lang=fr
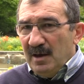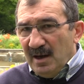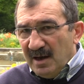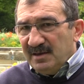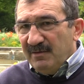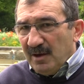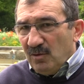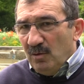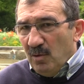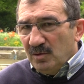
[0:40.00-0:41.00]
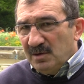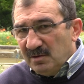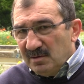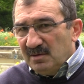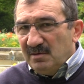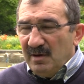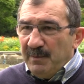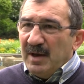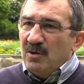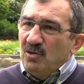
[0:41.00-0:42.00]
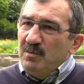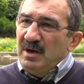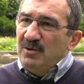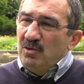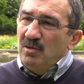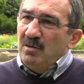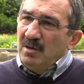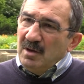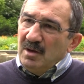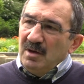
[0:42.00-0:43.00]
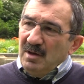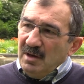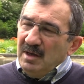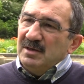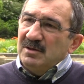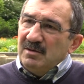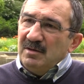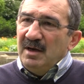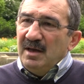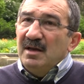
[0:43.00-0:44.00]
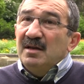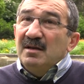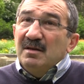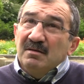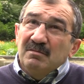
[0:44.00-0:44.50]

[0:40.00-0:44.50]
Et là, c'est vrai que bon, la période 2002 et les